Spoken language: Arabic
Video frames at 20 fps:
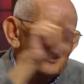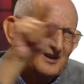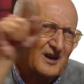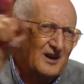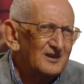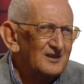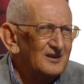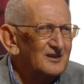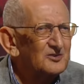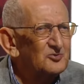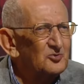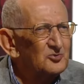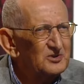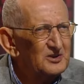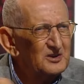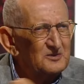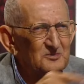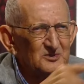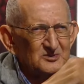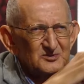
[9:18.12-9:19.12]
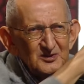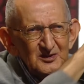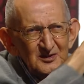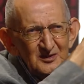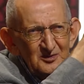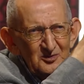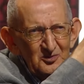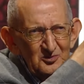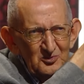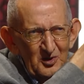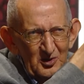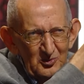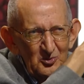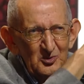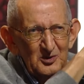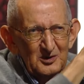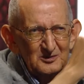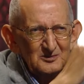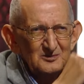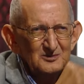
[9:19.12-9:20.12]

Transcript: على كل المسائل هو هو